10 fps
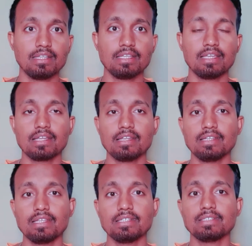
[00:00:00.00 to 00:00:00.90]
ठीक है
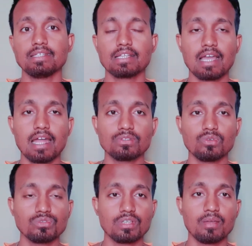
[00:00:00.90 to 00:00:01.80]
इंटरनेशनल कार्ड तो
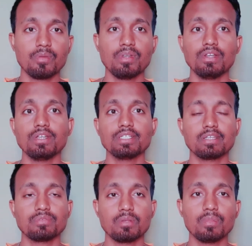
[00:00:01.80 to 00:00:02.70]
उसका भी वीडियो
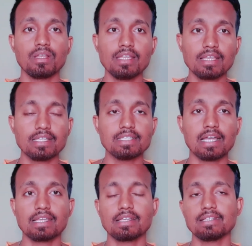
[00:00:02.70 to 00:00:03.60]
डिस्क्रिप्शन में लिंक है
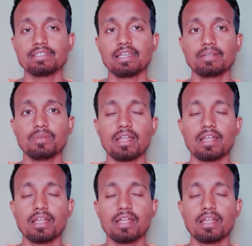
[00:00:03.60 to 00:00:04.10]
जाके कैसे एक्टिवेट